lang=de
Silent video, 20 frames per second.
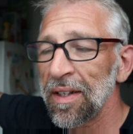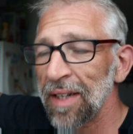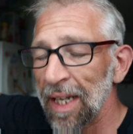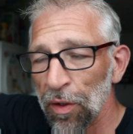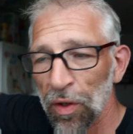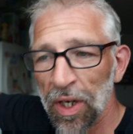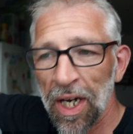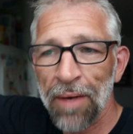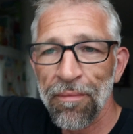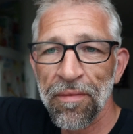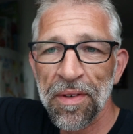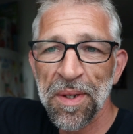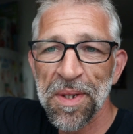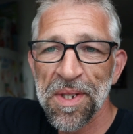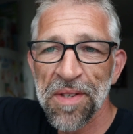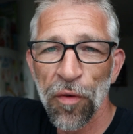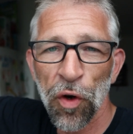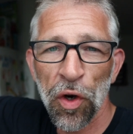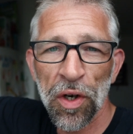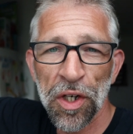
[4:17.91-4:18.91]
Dennoch haben wir
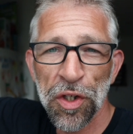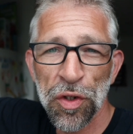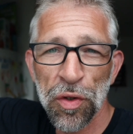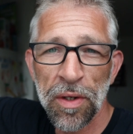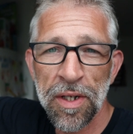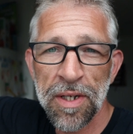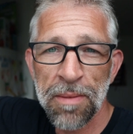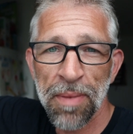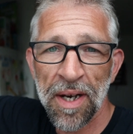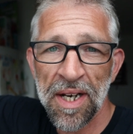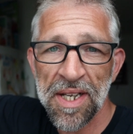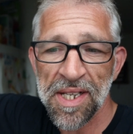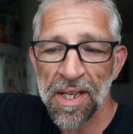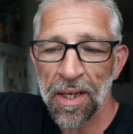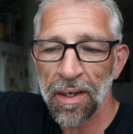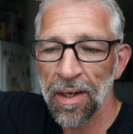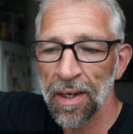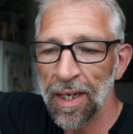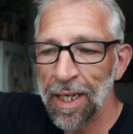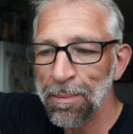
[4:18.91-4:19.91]
diese Woche natürlich ein paar
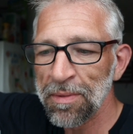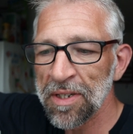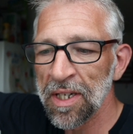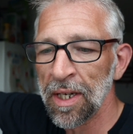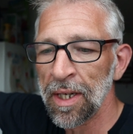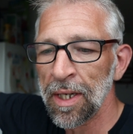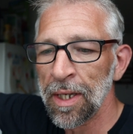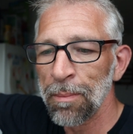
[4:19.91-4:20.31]
Sachen erlebt.